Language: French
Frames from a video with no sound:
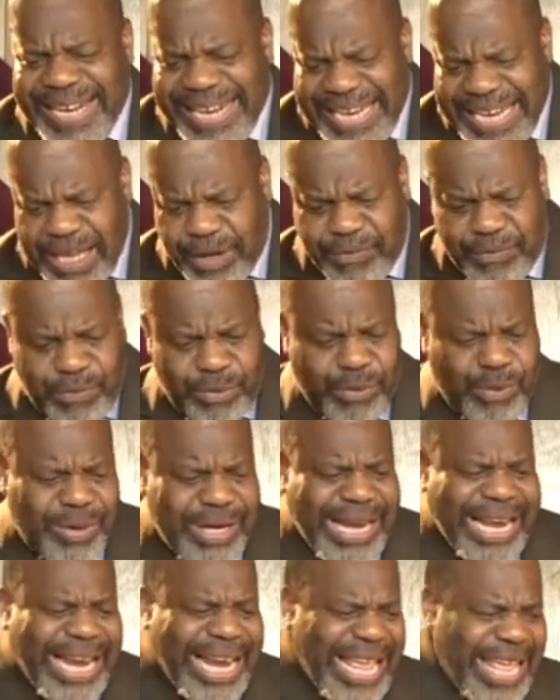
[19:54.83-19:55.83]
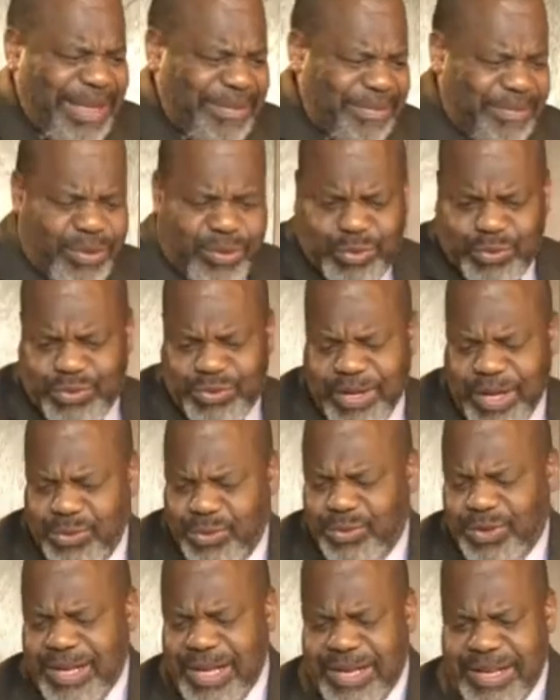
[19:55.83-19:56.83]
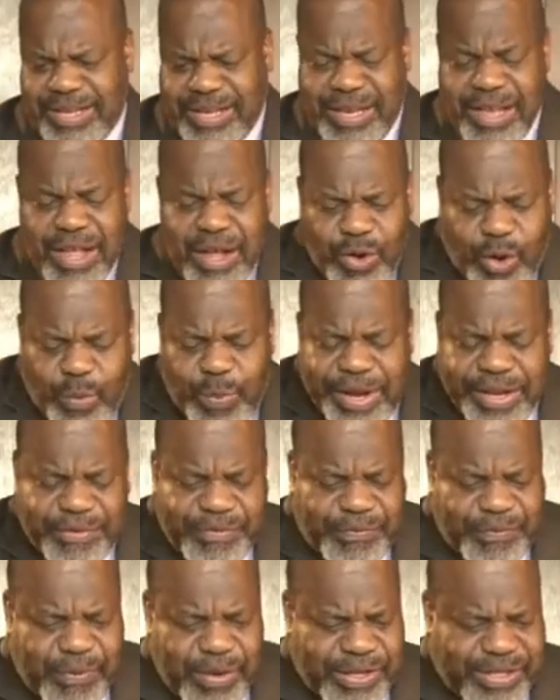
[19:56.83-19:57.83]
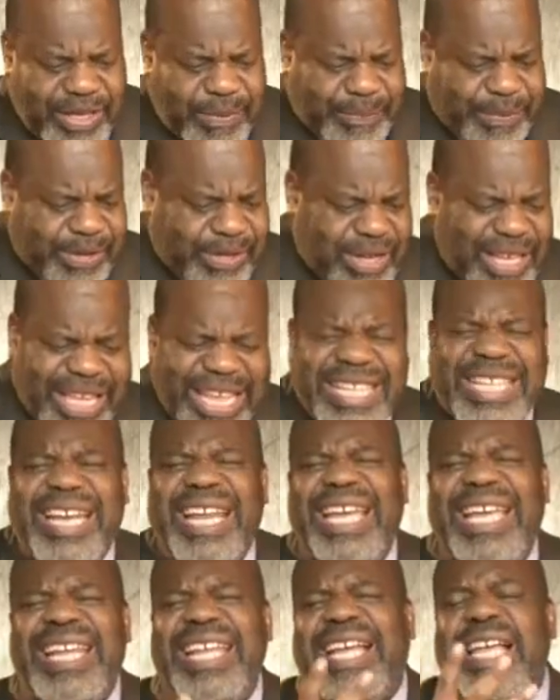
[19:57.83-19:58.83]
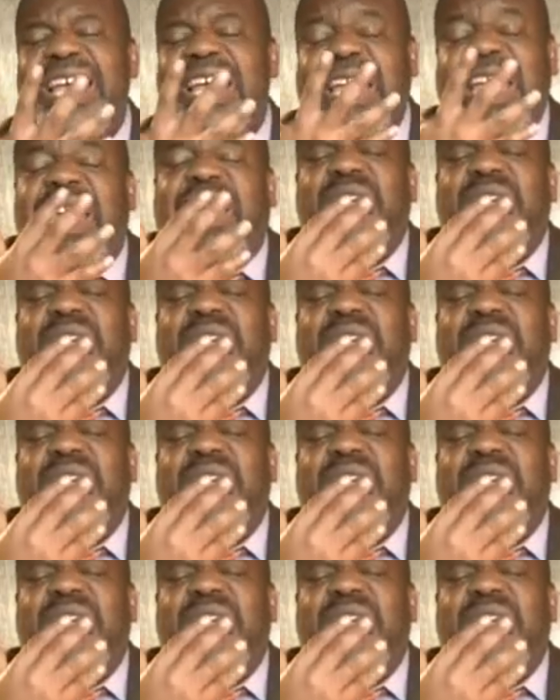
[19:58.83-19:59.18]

les nervures, les limbes, tout ça, tout ce qu'il y a d'intérêt, comment une feuille se présente. Regardez là, rien